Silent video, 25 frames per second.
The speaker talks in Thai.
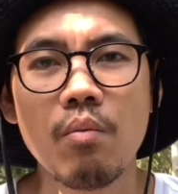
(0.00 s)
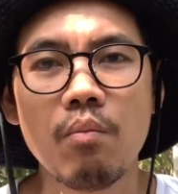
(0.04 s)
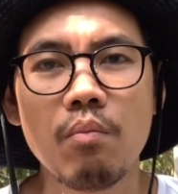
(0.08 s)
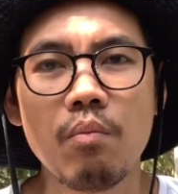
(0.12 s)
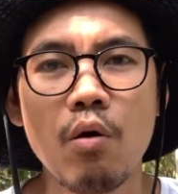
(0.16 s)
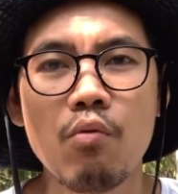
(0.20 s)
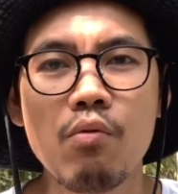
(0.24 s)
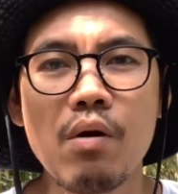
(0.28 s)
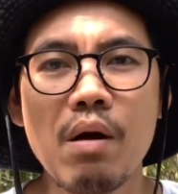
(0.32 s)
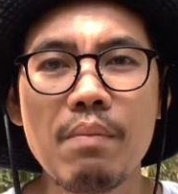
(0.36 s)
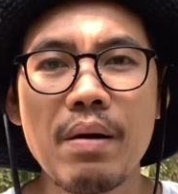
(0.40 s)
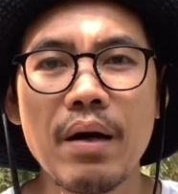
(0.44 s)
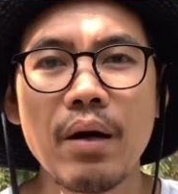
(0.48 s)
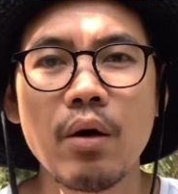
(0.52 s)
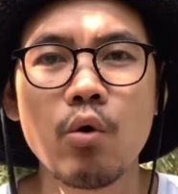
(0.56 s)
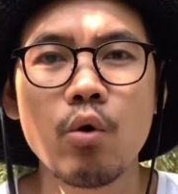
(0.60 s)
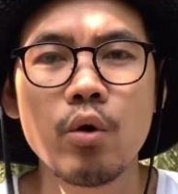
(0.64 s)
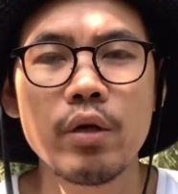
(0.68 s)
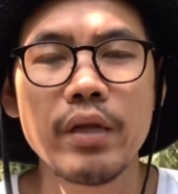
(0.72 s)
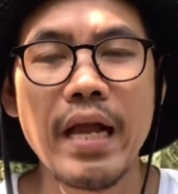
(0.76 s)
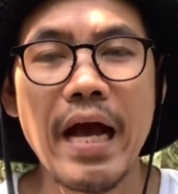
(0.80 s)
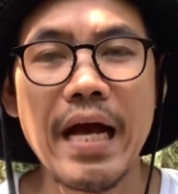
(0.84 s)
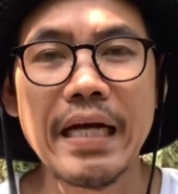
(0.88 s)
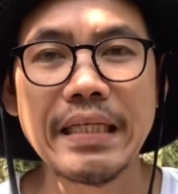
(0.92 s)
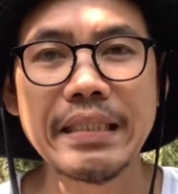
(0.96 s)
เพราะว่าบางค
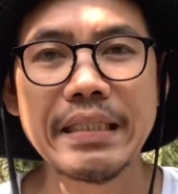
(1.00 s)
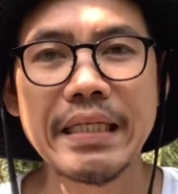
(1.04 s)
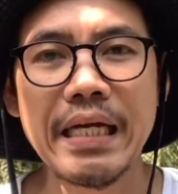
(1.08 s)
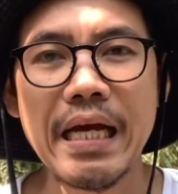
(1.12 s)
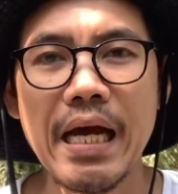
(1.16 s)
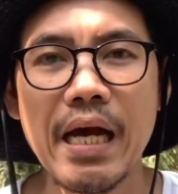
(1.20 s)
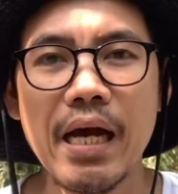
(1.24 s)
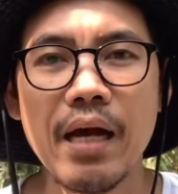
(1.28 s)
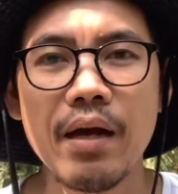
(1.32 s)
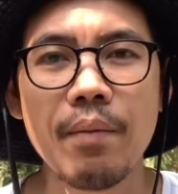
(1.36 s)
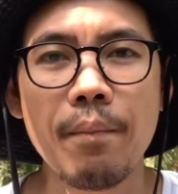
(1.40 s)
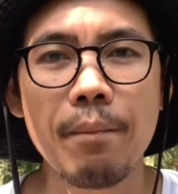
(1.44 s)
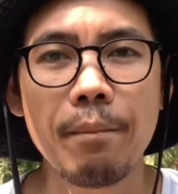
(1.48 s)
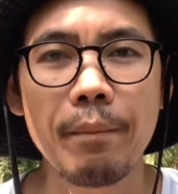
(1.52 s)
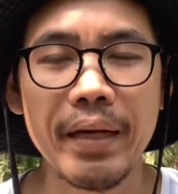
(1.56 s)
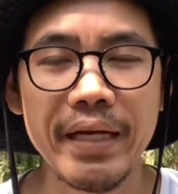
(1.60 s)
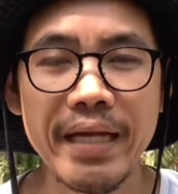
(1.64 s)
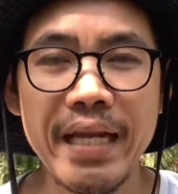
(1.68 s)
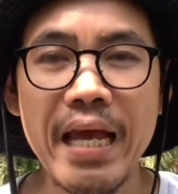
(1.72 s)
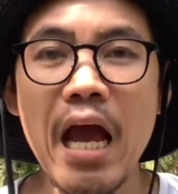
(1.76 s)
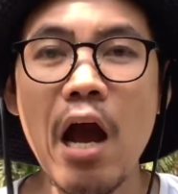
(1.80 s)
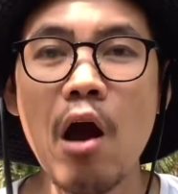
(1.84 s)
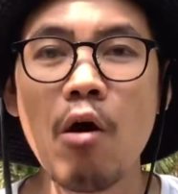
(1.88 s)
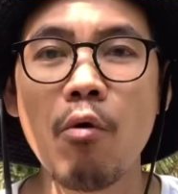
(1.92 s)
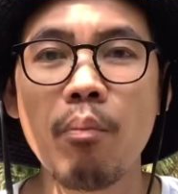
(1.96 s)
นอาจจะไม่
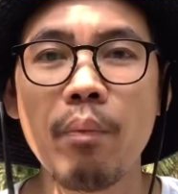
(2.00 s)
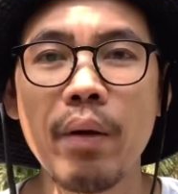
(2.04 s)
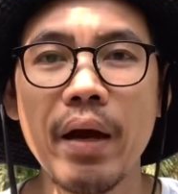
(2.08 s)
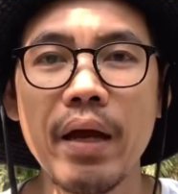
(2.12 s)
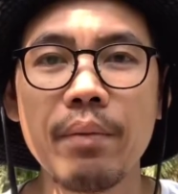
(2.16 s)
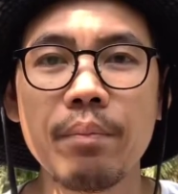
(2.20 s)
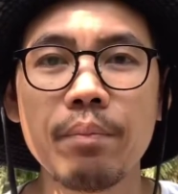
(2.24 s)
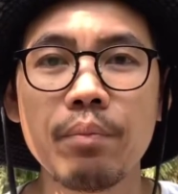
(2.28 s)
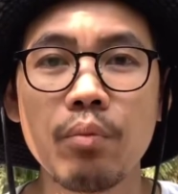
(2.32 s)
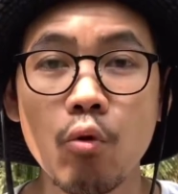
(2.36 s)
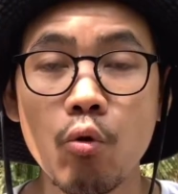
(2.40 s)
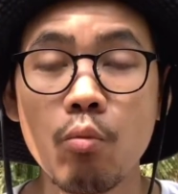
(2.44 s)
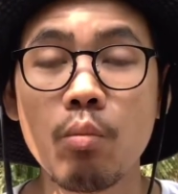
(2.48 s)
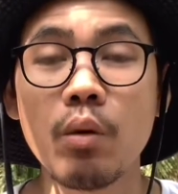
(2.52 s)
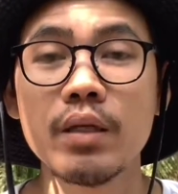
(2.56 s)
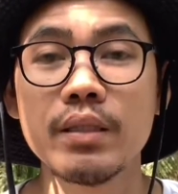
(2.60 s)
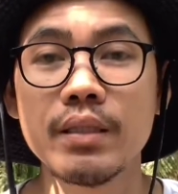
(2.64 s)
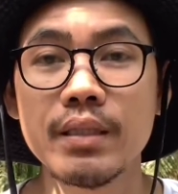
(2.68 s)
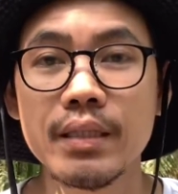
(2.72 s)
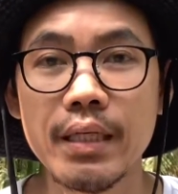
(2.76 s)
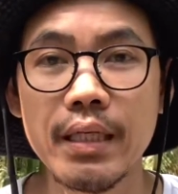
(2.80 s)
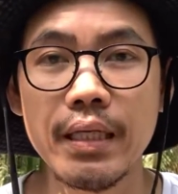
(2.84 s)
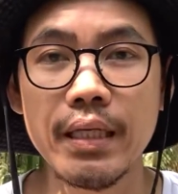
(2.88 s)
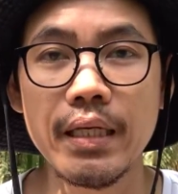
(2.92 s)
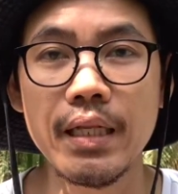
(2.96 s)
ได้เอาไปปลูกบอน
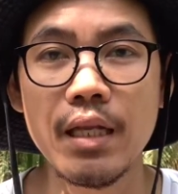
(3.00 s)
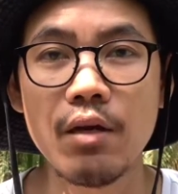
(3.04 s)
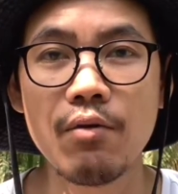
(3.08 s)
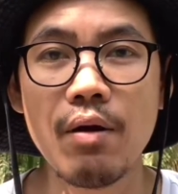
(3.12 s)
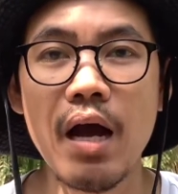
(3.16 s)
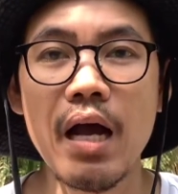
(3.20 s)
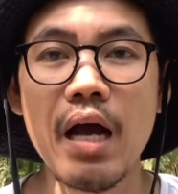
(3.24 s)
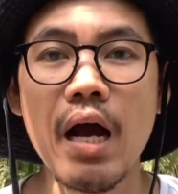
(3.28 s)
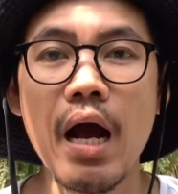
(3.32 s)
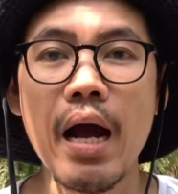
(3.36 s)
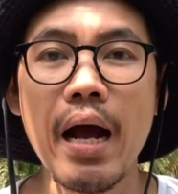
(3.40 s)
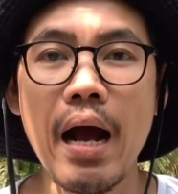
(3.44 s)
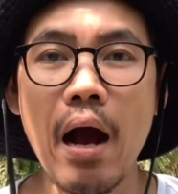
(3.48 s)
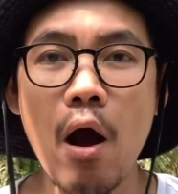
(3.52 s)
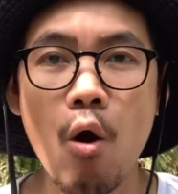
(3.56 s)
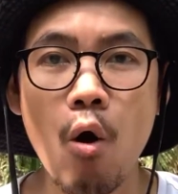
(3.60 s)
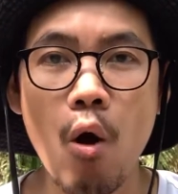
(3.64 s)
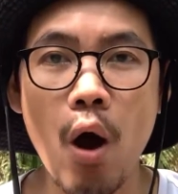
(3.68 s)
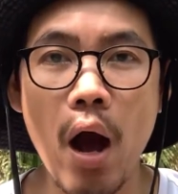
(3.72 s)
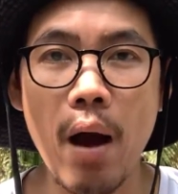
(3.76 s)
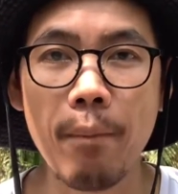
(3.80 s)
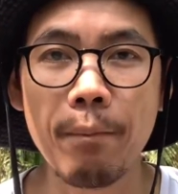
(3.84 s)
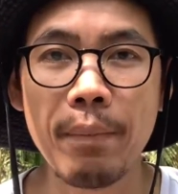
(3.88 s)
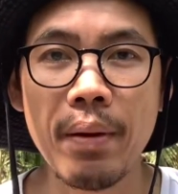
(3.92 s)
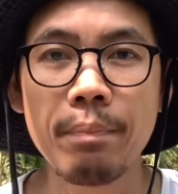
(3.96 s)
สี หรือว่าเอา
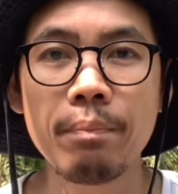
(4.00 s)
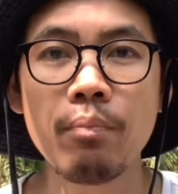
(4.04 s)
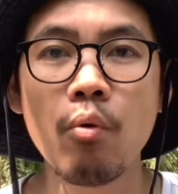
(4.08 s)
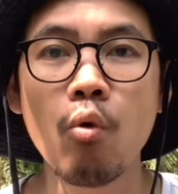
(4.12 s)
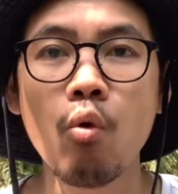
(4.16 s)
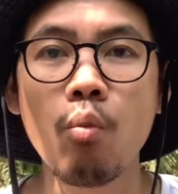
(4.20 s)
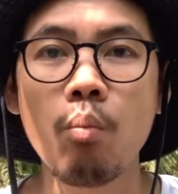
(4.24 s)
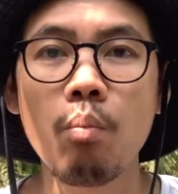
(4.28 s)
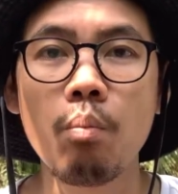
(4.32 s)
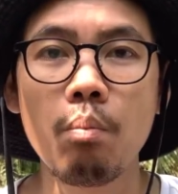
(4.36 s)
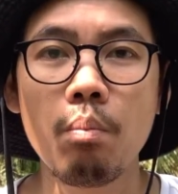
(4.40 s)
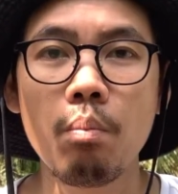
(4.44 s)
ไปปลูก